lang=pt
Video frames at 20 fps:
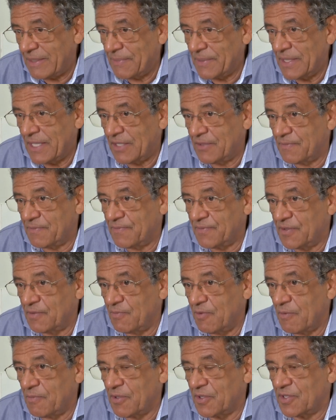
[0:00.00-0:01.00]
Campeonato
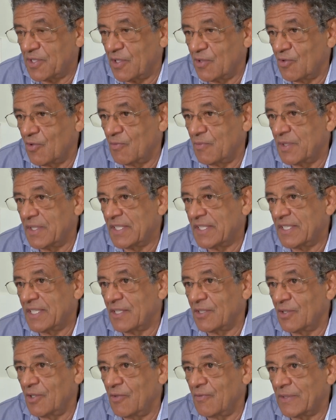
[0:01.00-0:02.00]
Futebol Profissional
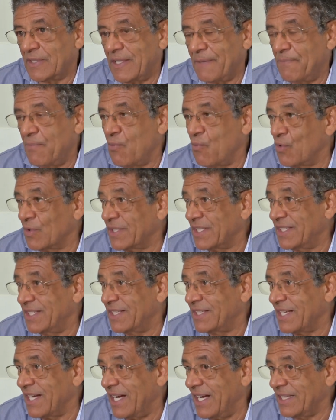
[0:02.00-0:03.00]
2019, até por conta de
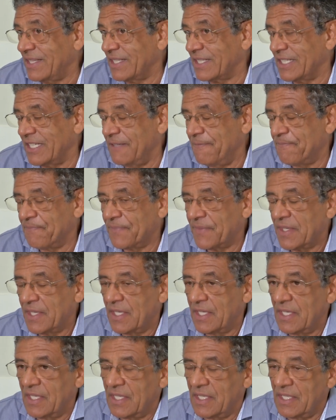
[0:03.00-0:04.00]
data, né?
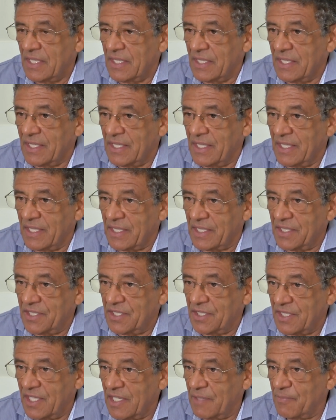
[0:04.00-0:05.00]
É, que a
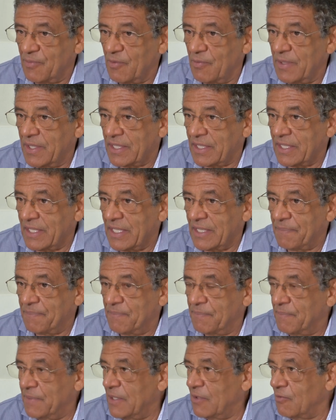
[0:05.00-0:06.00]
gente tem que publicar
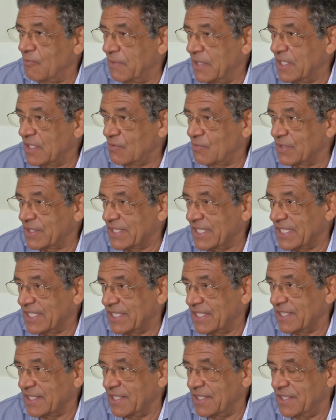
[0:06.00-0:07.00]
pelo menos com
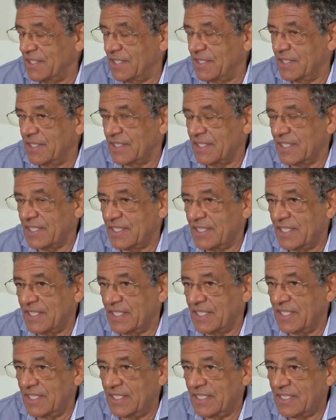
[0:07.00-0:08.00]
60 dias de
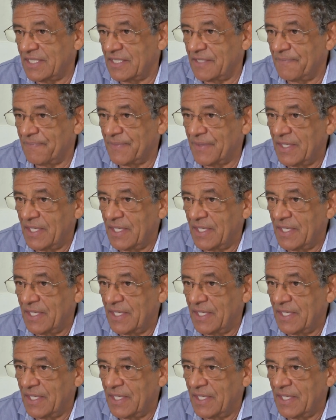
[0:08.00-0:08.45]
antecedência.